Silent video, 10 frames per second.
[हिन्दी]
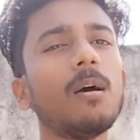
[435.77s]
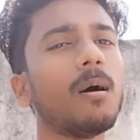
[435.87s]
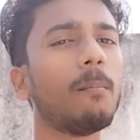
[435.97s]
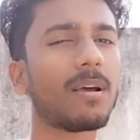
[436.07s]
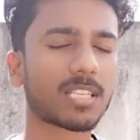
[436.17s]

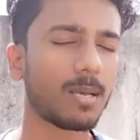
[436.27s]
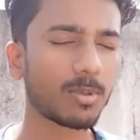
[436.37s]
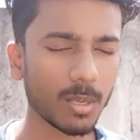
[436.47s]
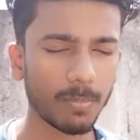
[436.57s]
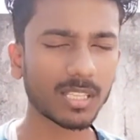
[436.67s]
मैं सबसे
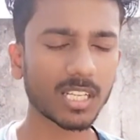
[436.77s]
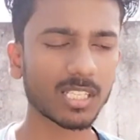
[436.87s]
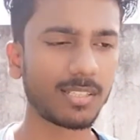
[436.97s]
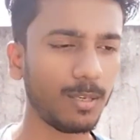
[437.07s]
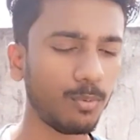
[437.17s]

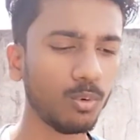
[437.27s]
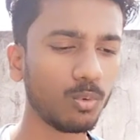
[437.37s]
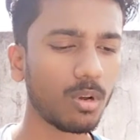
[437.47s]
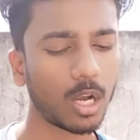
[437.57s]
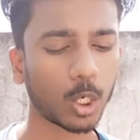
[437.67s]
बदनसीब हूँ
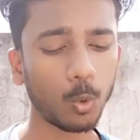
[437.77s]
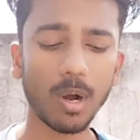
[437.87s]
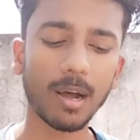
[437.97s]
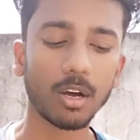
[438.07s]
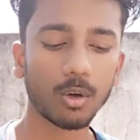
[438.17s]
कौवा
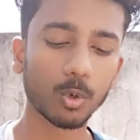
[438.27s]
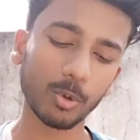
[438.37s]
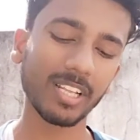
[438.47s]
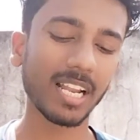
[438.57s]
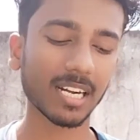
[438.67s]
रोने
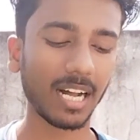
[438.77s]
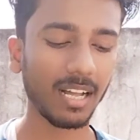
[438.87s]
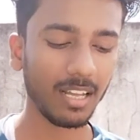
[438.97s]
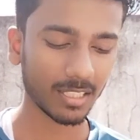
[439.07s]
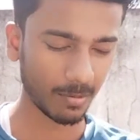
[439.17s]
लगा
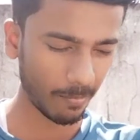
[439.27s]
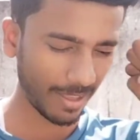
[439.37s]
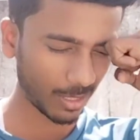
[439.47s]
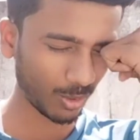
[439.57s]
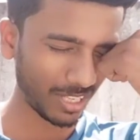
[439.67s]
कि मैं
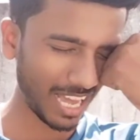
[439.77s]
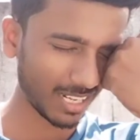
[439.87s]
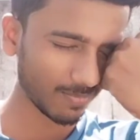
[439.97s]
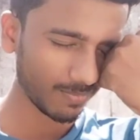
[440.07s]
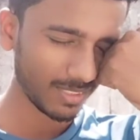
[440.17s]
तो यार
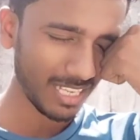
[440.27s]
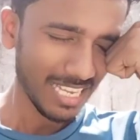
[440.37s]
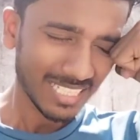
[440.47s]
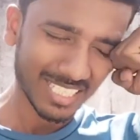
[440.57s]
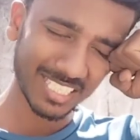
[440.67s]

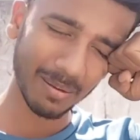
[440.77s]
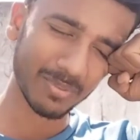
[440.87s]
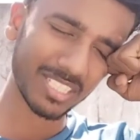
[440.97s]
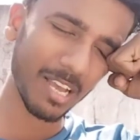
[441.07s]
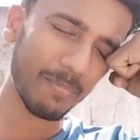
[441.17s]

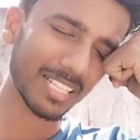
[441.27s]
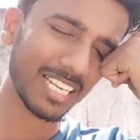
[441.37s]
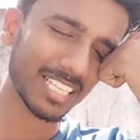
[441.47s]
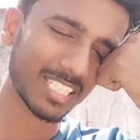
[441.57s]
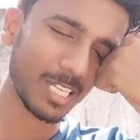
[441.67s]
सबसे
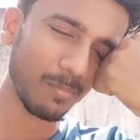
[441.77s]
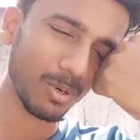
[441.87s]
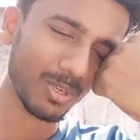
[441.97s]
बदनसीब हूँ